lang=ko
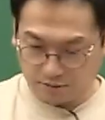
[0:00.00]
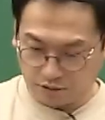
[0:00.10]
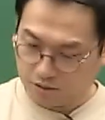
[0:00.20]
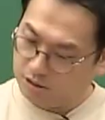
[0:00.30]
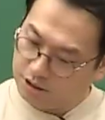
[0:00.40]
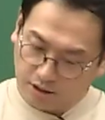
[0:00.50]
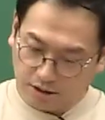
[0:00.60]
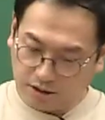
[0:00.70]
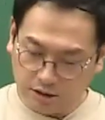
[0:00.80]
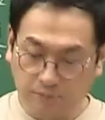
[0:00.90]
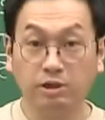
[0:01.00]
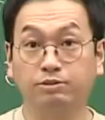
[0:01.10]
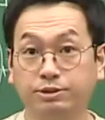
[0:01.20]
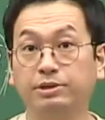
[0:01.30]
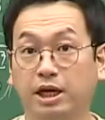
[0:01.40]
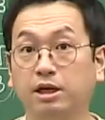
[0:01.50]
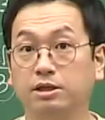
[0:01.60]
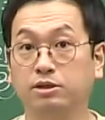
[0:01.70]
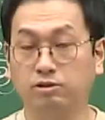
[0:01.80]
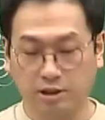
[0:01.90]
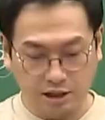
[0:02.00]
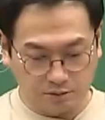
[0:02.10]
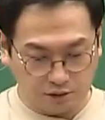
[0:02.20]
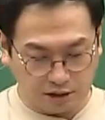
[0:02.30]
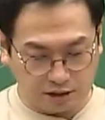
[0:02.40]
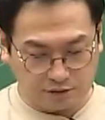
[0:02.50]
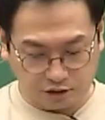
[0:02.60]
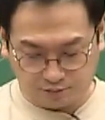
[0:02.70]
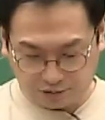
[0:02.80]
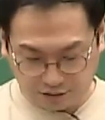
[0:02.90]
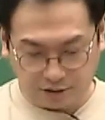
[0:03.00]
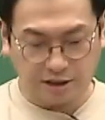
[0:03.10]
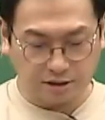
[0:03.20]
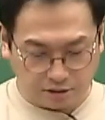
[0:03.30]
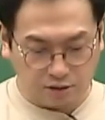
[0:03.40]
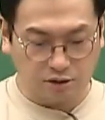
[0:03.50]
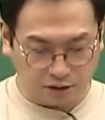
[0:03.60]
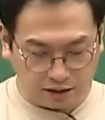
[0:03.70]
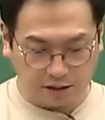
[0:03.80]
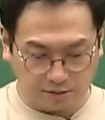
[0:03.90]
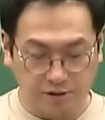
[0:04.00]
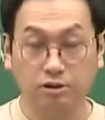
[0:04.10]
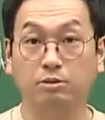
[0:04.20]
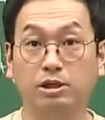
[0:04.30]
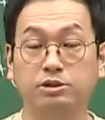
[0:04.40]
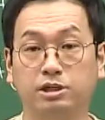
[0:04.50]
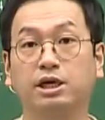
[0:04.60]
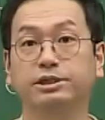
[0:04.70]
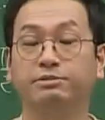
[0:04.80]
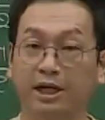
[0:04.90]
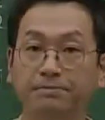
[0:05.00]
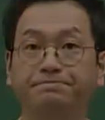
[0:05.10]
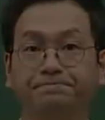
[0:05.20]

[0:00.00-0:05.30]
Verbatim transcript: 뭐 의미 없습니다. 이 선택 과목의 이 미적분은 그냥 그러려니 하면서 넘어가셔도 되겠습니다.